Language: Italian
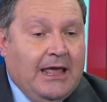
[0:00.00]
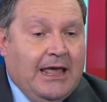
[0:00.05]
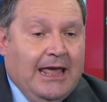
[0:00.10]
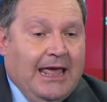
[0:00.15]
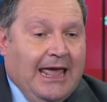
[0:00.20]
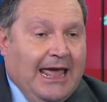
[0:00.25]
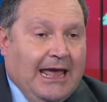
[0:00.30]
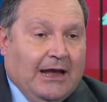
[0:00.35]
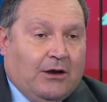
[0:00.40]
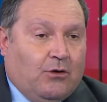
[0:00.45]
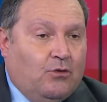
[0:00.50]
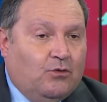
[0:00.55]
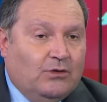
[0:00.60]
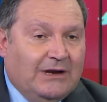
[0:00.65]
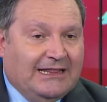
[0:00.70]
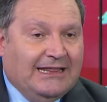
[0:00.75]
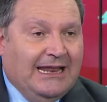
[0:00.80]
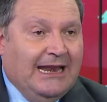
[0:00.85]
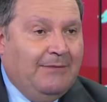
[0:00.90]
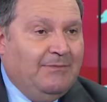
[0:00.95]
ecco, una
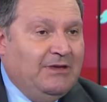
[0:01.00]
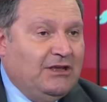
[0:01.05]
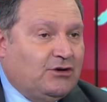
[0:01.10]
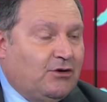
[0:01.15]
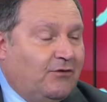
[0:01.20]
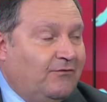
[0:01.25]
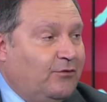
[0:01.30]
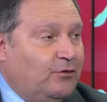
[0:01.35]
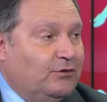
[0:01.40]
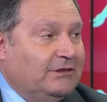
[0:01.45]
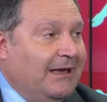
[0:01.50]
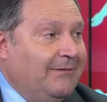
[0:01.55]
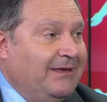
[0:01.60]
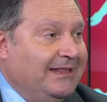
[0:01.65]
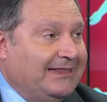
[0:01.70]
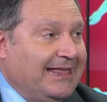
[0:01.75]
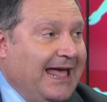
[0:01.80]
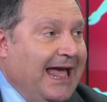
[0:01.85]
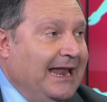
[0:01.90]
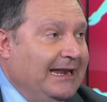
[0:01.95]
delle mission
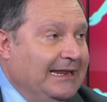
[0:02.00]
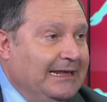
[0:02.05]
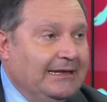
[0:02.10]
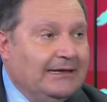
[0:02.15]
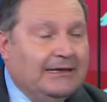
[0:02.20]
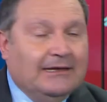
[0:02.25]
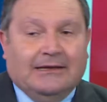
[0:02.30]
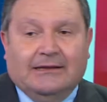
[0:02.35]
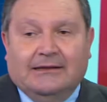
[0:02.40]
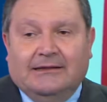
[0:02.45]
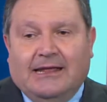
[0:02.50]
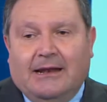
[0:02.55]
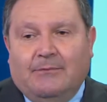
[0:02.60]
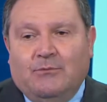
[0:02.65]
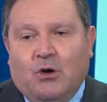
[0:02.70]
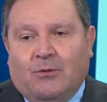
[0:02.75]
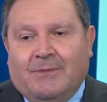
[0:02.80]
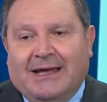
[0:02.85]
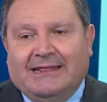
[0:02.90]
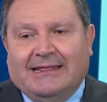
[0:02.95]
fondamentali eh, del
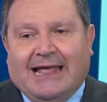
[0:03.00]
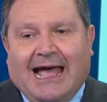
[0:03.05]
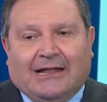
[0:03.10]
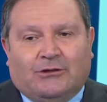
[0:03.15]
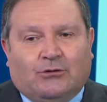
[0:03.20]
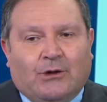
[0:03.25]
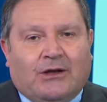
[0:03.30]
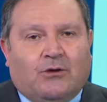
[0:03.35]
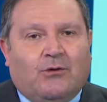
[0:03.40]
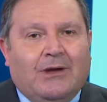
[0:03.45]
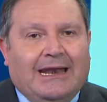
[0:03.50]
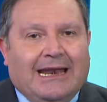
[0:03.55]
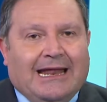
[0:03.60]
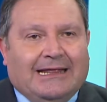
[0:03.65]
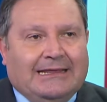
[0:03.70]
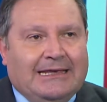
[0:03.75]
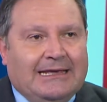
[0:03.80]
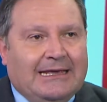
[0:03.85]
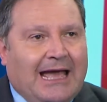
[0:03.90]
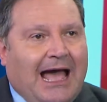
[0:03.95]
mio mandato è quella
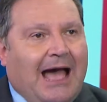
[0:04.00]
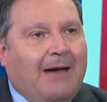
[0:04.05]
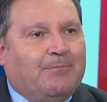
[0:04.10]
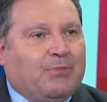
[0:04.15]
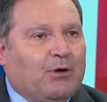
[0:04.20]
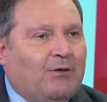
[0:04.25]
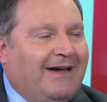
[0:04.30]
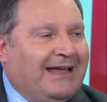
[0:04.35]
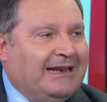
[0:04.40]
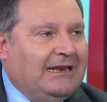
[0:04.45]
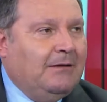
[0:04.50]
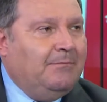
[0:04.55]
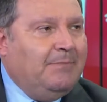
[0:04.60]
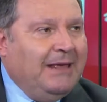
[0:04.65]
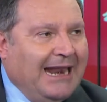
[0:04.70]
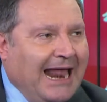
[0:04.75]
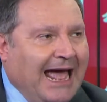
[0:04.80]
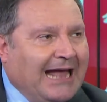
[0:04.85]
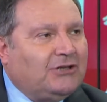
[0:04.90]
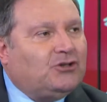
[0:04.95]
di approvare il
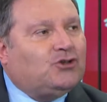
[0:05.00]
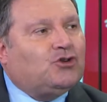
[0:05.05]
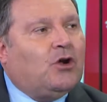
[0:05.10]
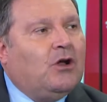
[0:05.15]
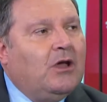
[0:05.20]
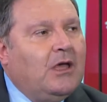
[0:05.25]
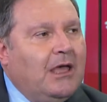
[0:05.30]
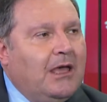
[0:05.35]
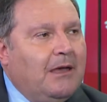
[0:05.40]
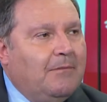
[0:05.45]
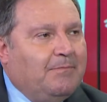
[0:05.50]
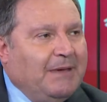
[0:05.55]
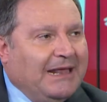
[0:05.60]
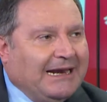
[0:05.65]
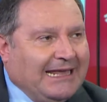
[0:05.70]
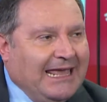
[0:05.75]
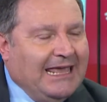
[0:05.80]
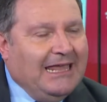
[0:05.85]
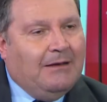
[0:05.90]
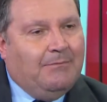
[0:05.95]
bilancio
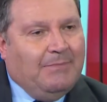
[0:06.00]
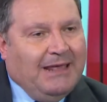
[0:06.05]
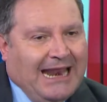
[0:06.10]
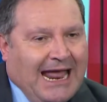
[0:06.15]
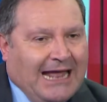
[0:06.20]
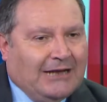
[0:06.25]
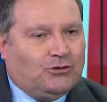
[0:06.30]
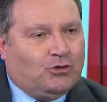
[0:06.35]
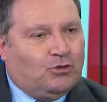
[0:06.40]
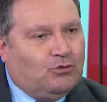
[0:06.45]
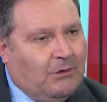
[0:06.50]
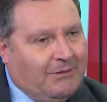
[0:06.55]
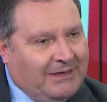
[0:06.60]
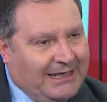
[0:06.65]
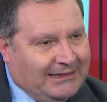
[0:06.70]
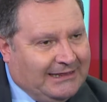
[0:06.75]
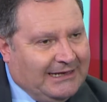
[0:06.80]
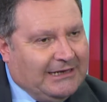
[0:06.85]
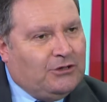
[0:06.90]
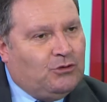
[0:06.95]
perché il bilancio
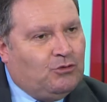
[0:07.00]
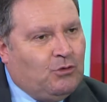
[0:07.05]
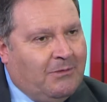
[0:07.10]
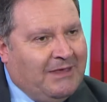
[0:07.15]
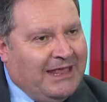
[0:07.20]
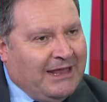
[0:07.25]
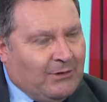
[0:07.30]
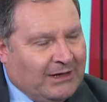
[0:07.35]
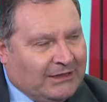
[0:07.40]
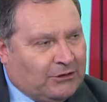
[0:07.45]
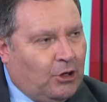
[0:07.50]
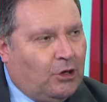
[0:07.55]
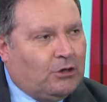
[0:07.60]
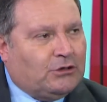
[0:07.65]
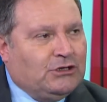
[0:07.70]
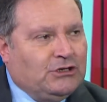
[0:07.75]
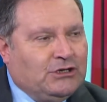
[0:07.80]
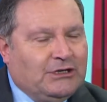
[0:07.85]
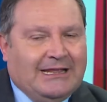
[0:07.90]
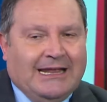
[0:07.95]

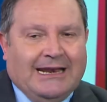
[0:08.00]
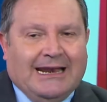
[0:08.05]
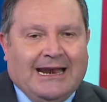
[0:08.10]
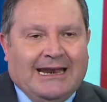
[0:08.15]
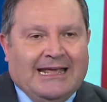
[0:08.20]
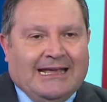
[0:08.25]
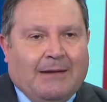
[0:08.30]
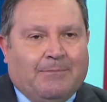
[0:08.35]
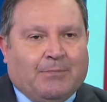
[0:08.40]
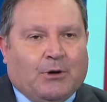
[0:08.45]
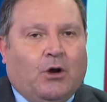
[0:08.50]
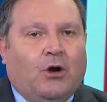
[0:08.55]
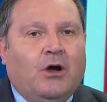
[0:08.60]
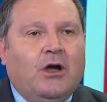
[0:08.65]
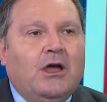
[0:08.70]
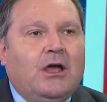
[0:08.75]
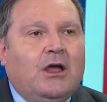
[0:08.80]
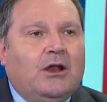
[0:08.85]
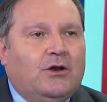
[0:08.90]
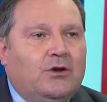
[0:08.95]
2013-2014 della Lega Pro
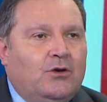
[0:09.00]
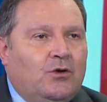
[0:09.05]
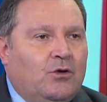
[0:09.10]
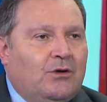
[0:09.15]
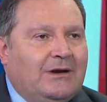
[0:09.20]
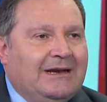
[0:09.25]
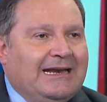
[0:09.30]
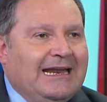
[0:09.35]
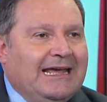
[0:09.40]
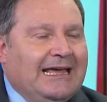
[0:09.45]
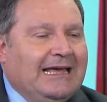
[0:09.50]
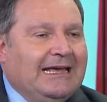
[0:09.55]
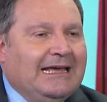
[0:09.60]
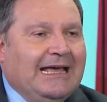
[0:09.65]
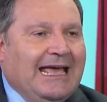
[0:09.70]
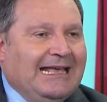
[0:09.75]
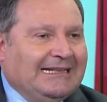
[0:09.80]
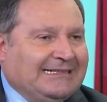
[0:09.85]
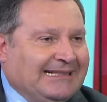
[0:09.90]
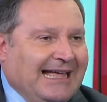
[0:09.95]
non eh,
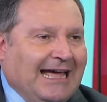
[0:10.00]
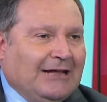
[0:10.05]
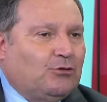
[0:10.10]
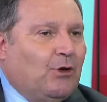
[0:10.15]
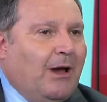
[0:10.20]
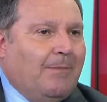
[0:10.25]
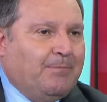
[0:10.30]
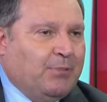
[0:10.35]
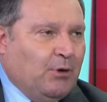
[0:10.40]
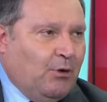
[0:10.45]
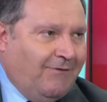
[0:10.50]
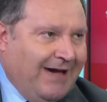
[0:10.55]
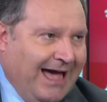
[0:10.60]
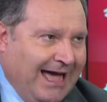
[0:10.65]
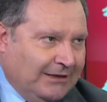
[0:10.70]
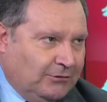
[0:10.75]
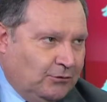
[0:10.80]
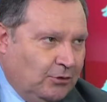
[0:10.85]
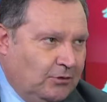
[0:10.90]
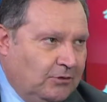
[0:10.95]
è stato
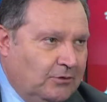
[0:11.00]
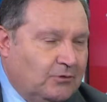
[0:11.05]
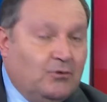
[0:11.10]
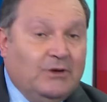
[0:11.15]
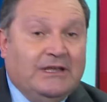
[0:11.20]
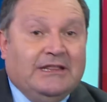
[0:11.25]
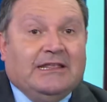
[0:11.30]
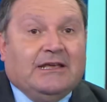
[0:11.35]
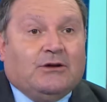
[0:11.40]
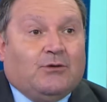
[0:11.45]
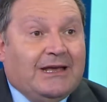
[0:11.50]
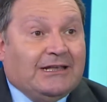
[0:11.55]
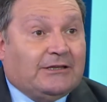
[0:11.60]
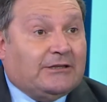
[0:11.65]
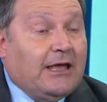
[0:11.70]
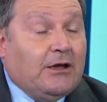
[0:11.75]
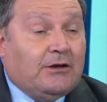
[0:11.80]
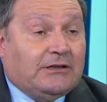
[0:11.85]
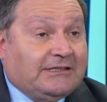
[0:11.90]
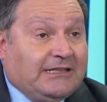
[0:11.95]
approvato. Quindi questa
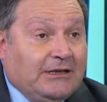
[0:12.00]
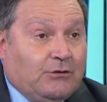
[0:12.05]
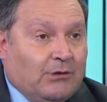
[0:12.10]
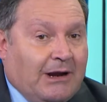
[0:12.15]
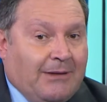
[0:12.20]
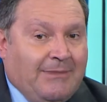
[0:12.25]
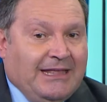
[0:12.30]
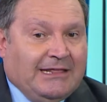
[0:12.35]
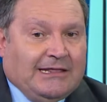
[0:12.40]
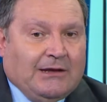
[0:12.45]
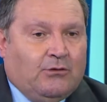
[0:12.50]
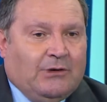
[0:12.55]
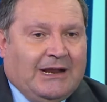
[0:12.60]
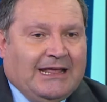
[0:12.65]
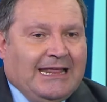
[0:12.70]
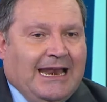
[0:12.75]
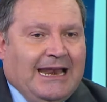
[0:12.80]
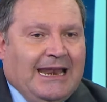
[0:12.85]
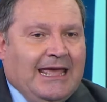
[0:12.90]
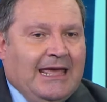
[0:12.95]
è sicuramente una
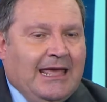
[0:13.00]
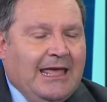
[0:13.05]
delle,